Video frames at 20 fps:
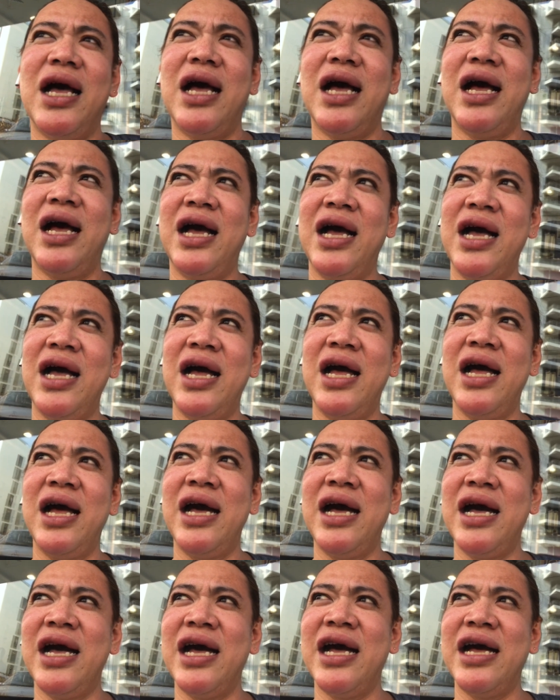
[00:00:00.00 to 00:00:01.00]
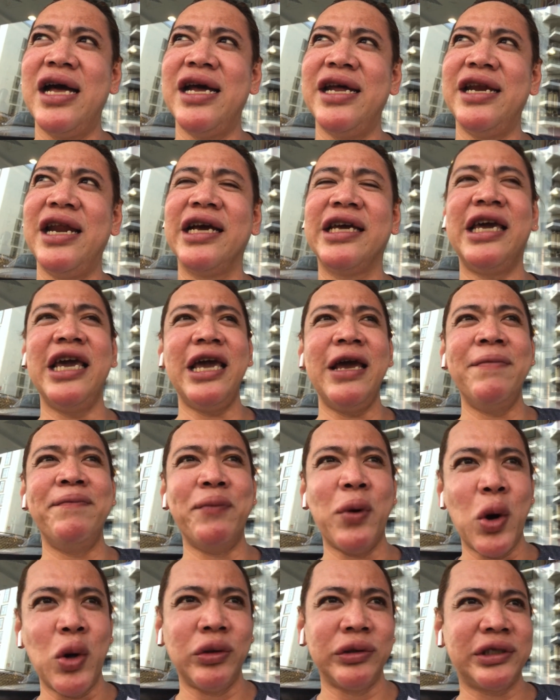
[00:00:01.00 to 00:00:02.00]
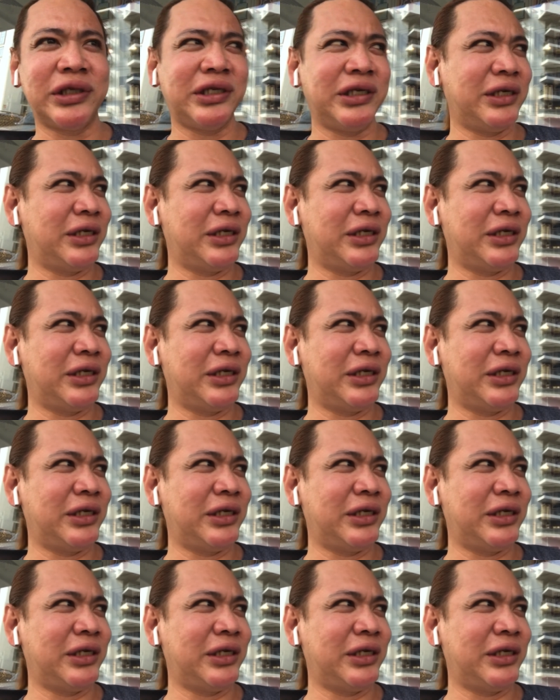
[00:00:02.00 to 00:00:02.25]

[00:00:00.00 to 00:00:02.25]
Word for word: Uh, ah, nag emote